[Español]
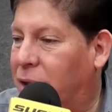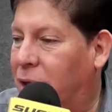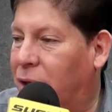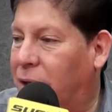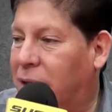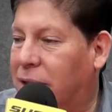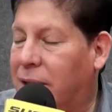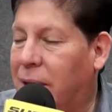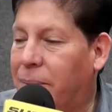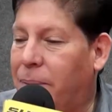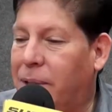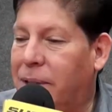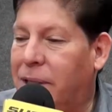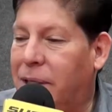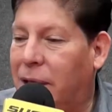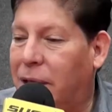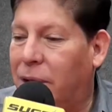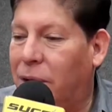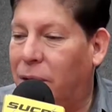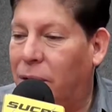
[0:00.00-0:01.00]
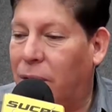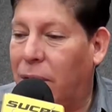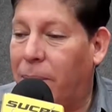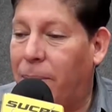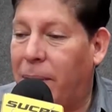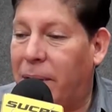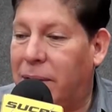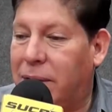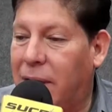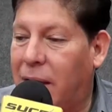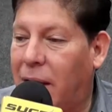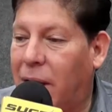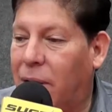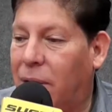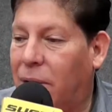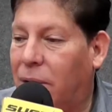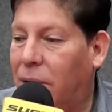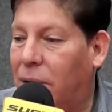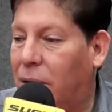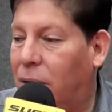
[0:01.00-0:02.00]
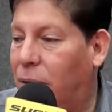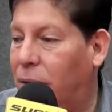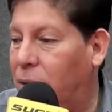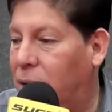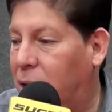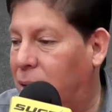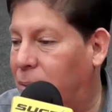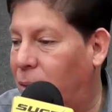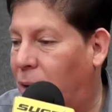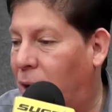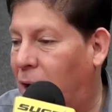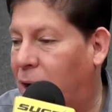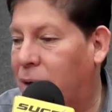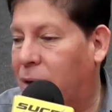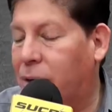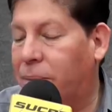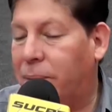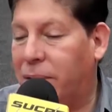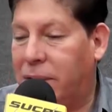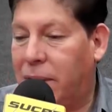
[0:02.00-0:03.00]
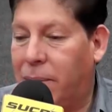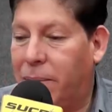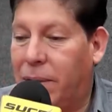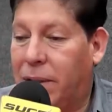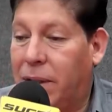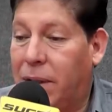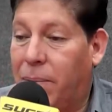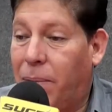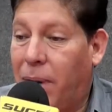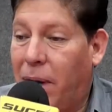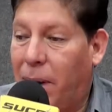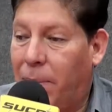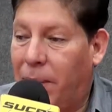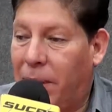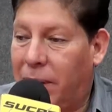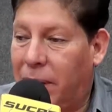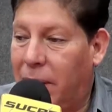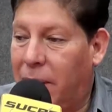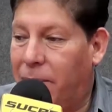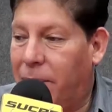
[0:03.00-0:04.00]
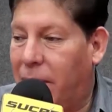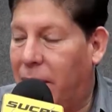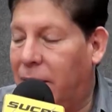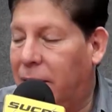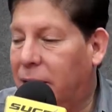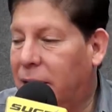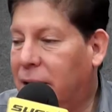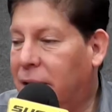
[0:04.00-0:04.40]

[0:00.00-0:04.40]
de lo que está pasando, lo que ha pasado en los últimos años, especialmente después de la pandemia,